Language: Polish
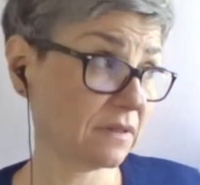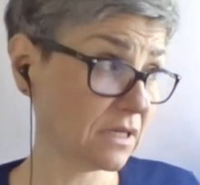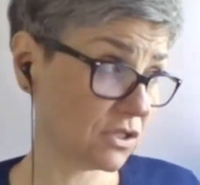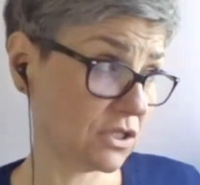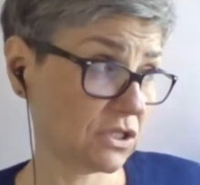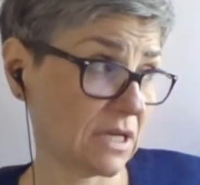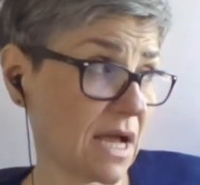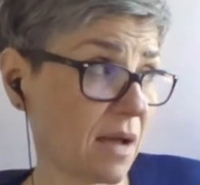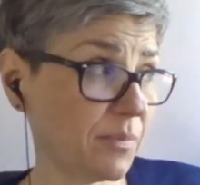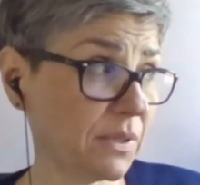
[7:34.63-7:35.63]
No najczęściej
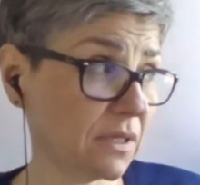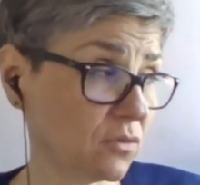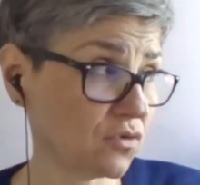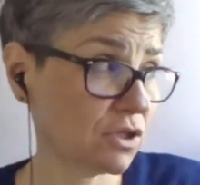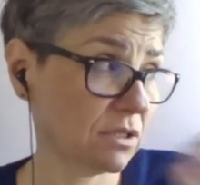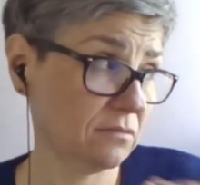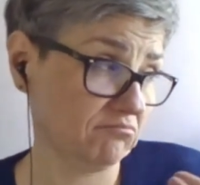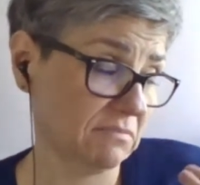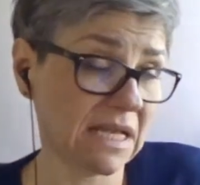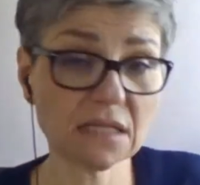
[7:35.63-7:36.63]
gapie, którzy
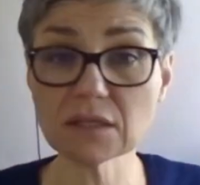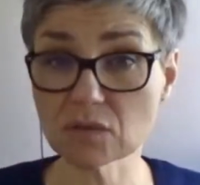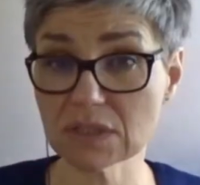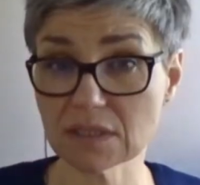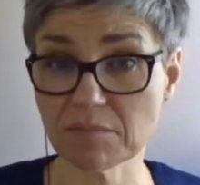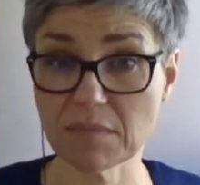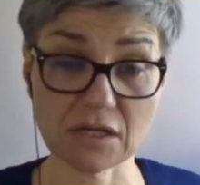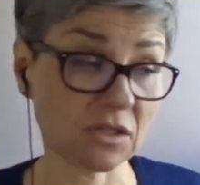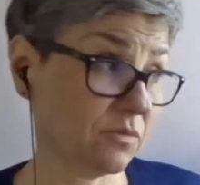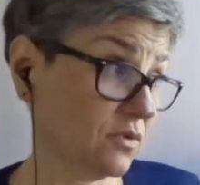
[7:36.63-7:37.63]
zetkną się z tym marszem,